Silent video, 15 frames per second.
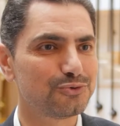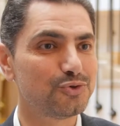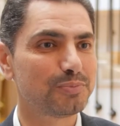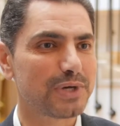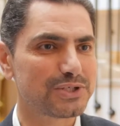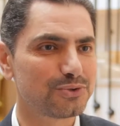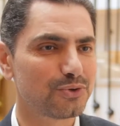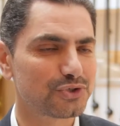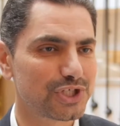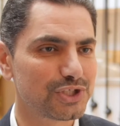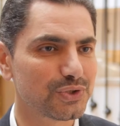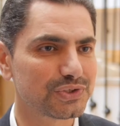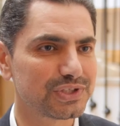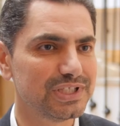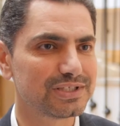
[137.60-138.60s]
du patient chez le
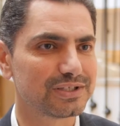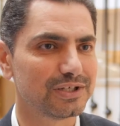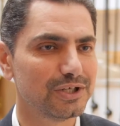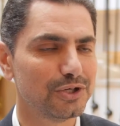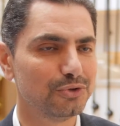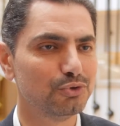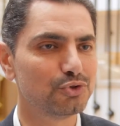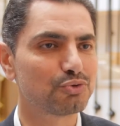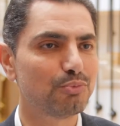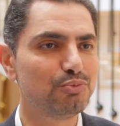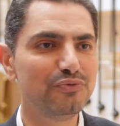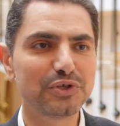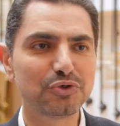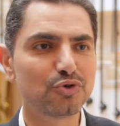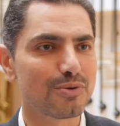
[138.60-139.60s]
dentiste ne soit
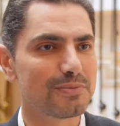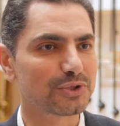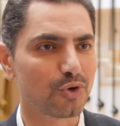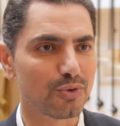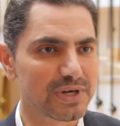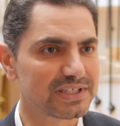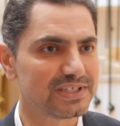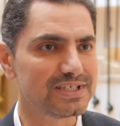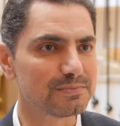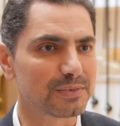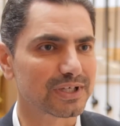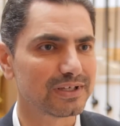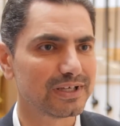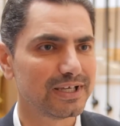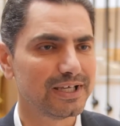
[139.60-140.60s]
plus vécue comme un
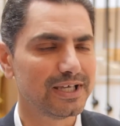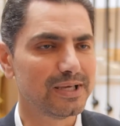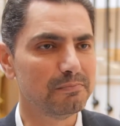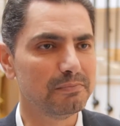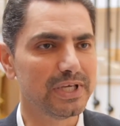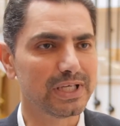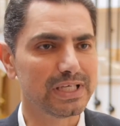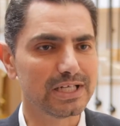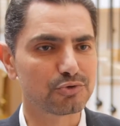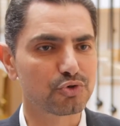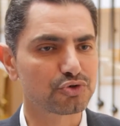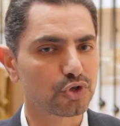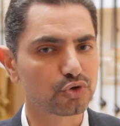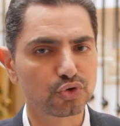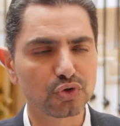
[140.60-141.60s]
traumatisme, mais il se
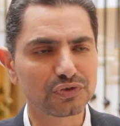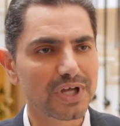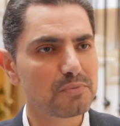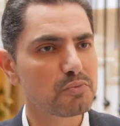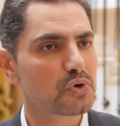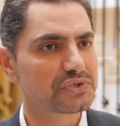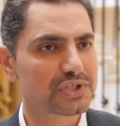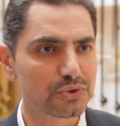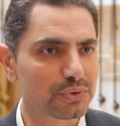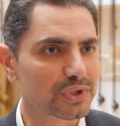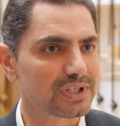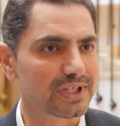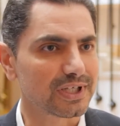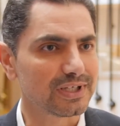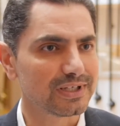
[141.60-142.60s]
sent totalement en sécurité.